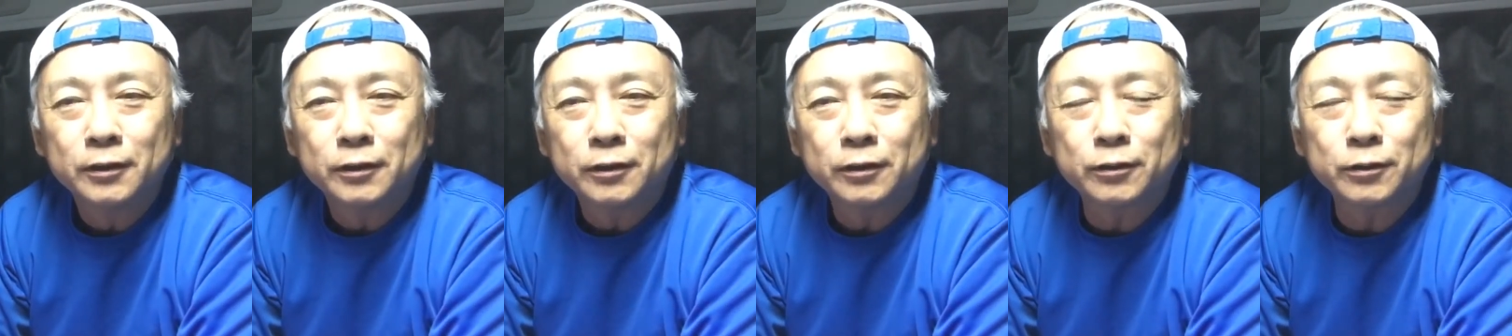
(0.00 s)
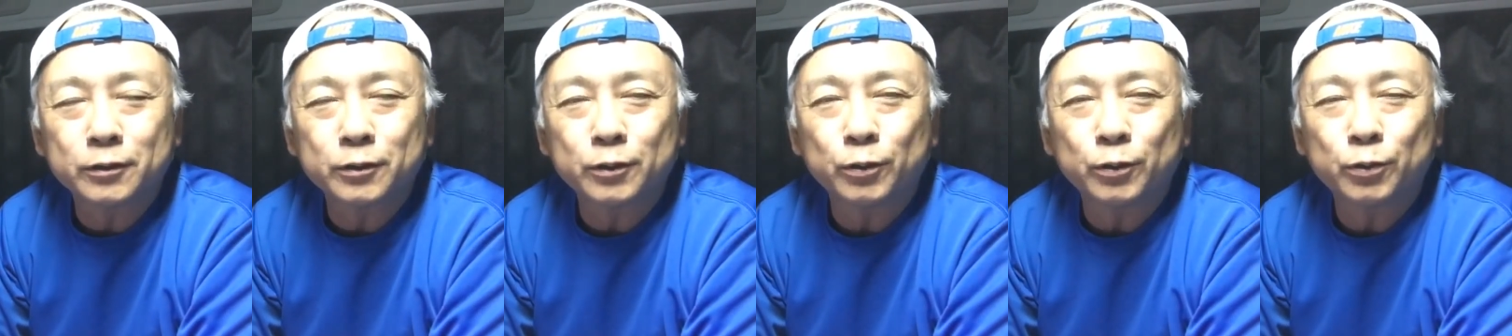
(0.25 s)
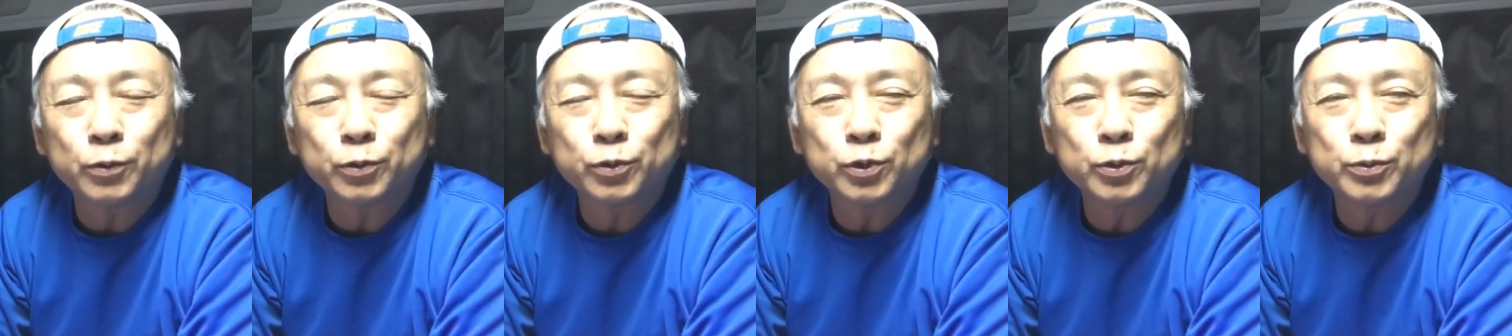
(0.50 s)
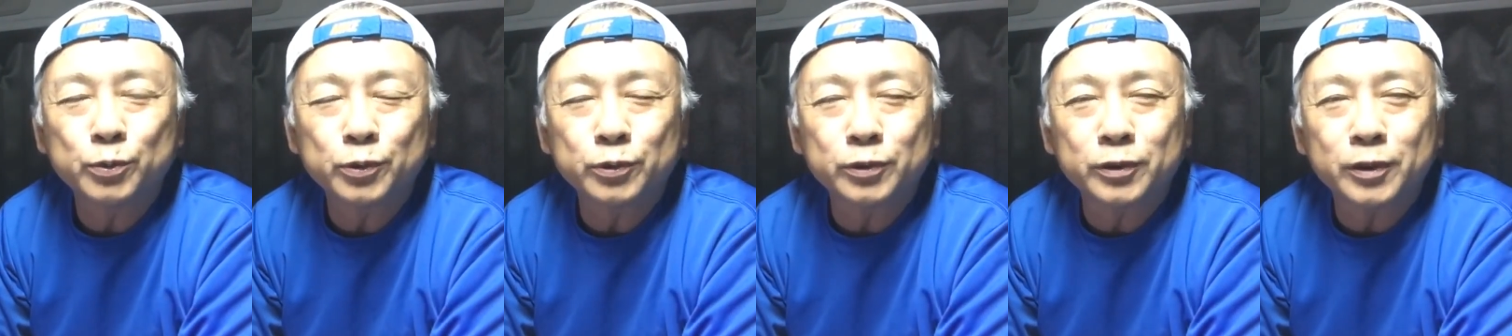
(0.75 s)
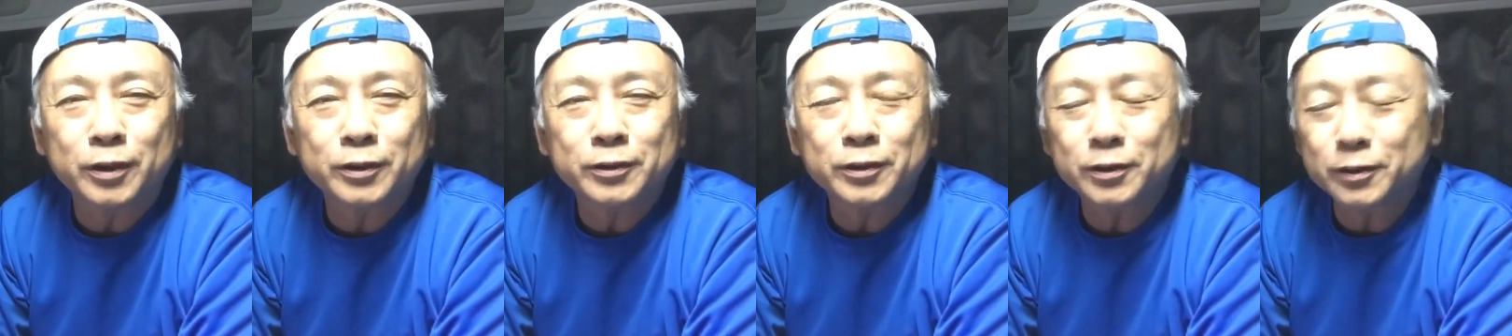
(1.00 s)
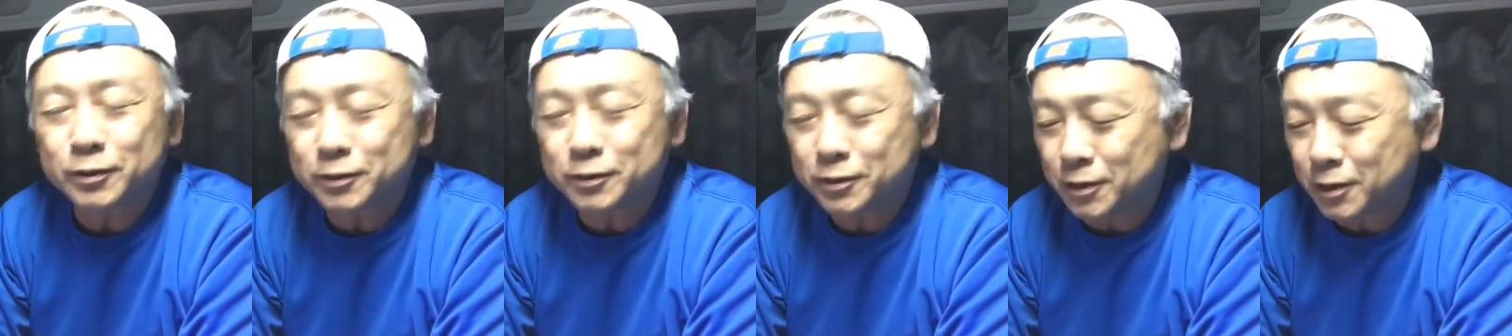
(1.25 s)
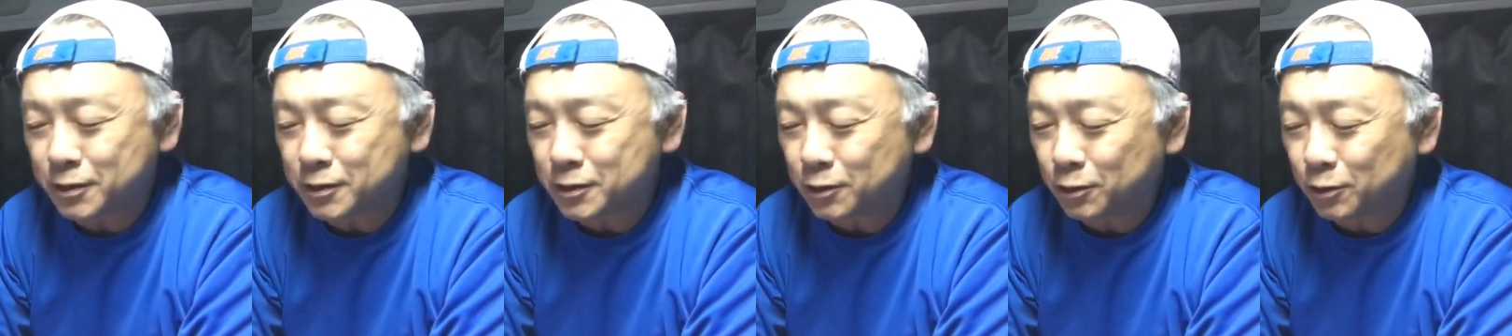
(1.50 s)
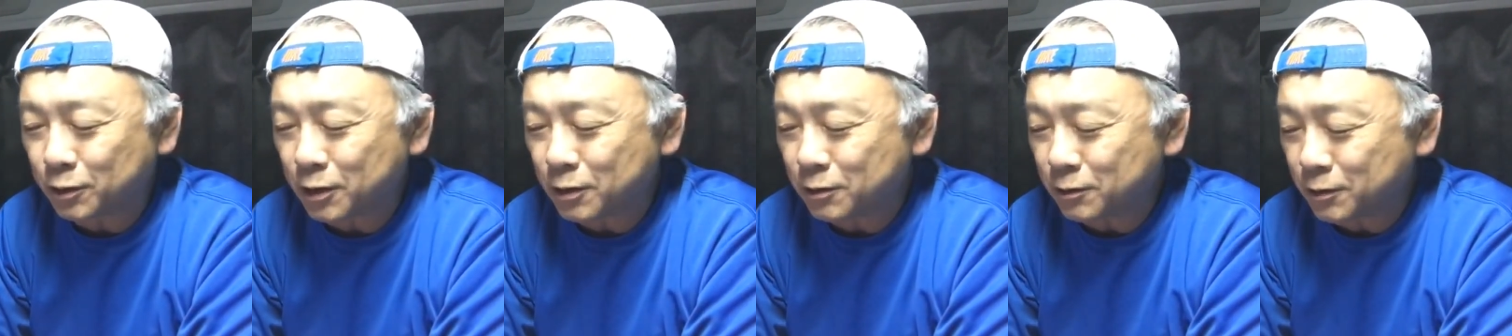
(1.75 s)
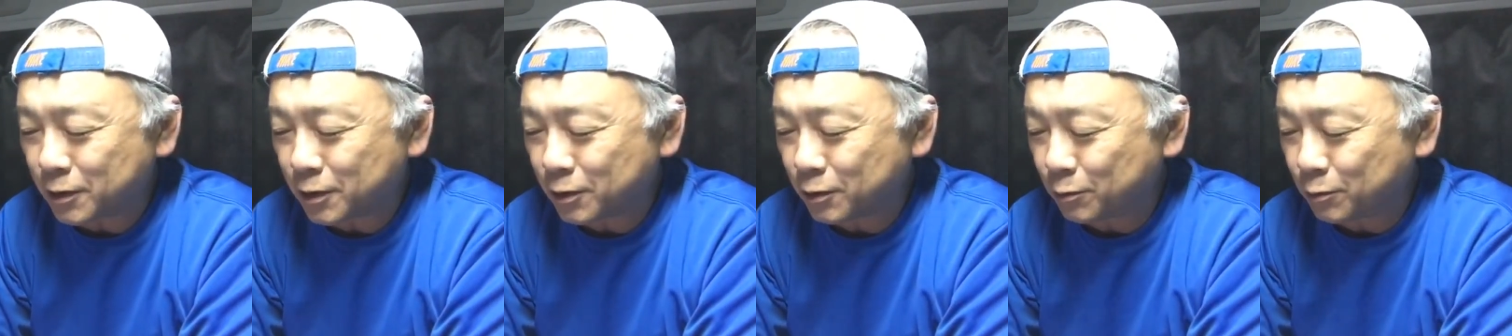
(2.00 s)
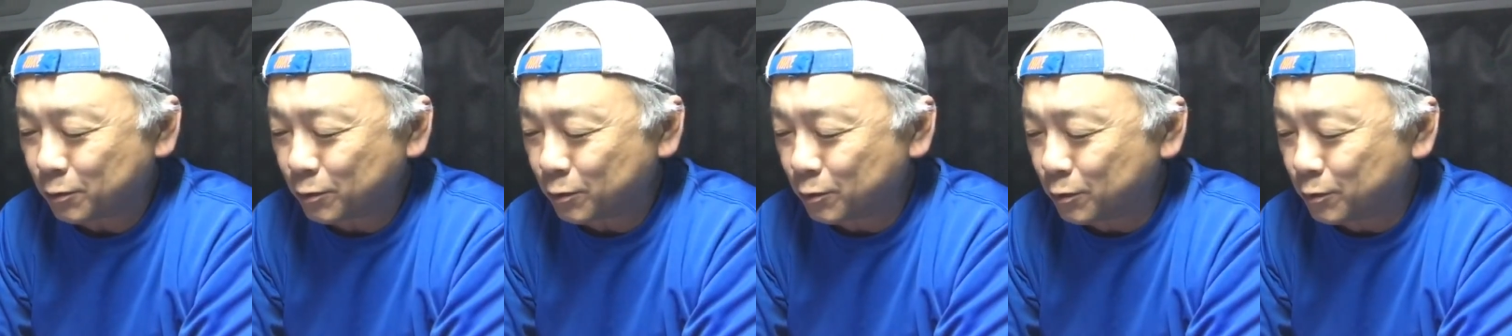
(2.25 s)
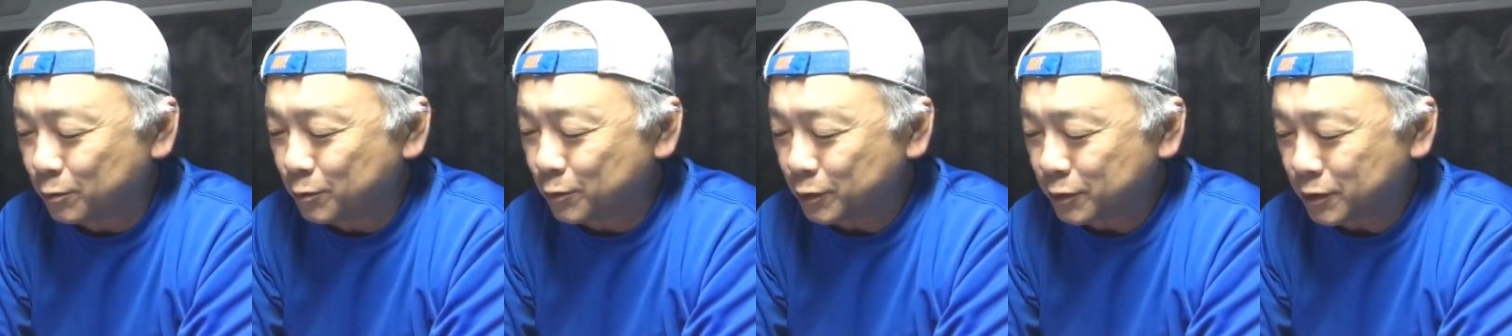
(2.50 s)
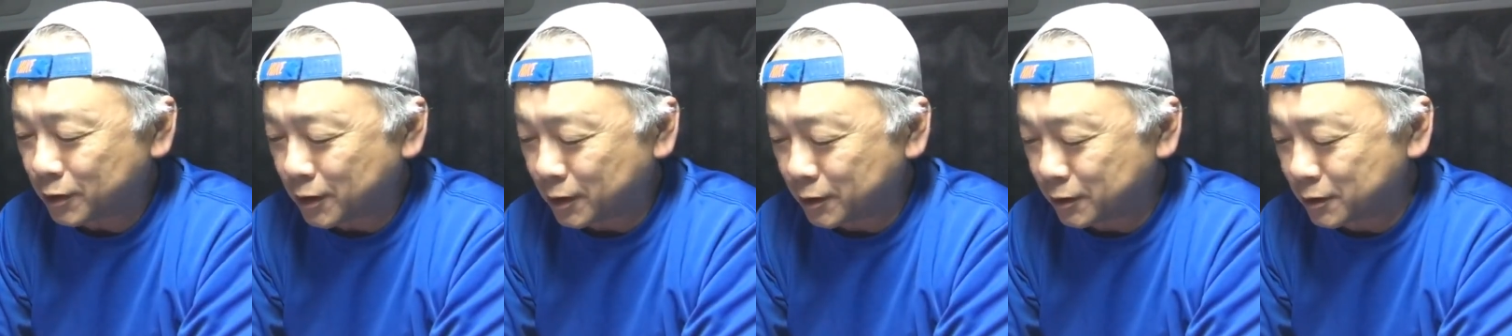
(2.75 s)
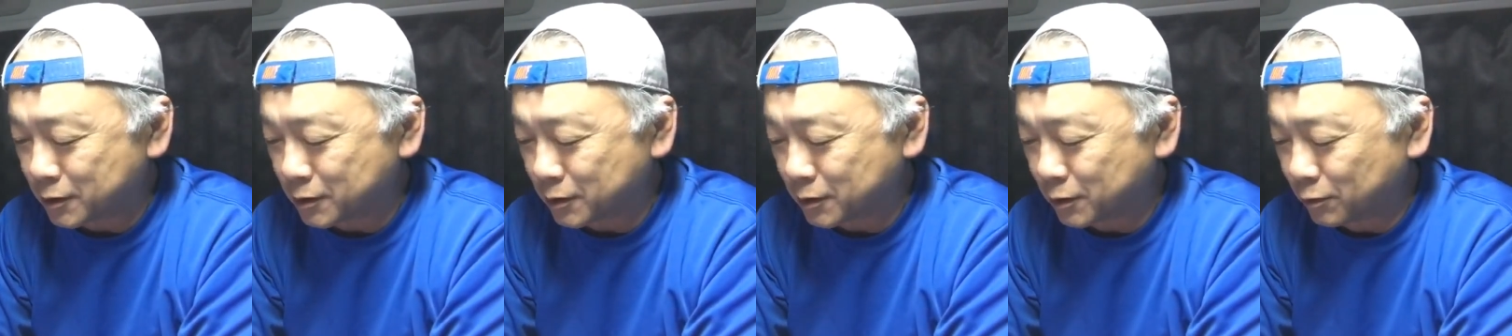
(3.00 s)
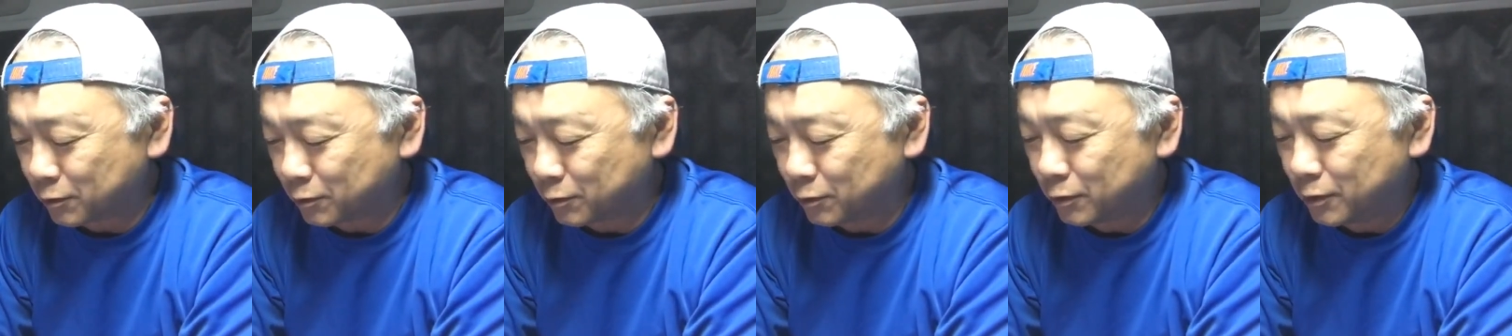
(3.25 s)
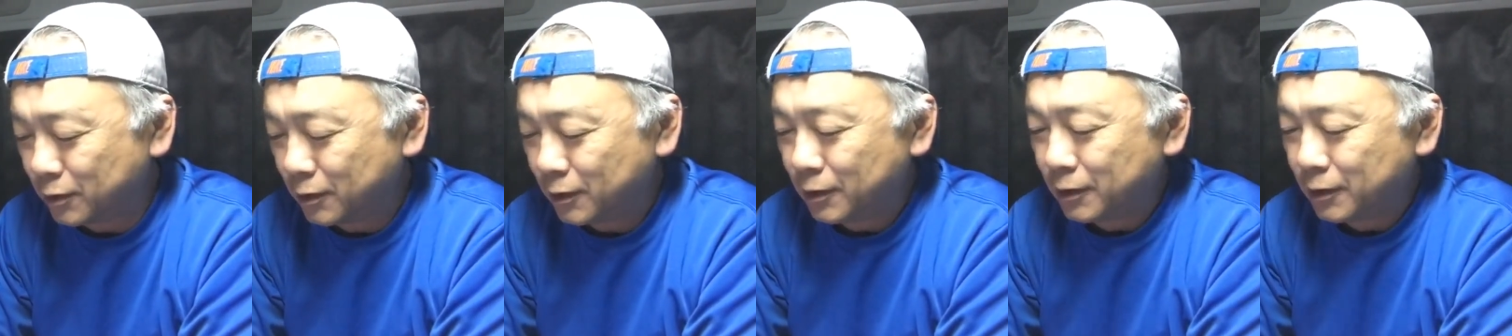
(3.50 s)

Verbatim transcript: あオートボーグであんな写真撮れるんだなって僕も思ってたんですけど、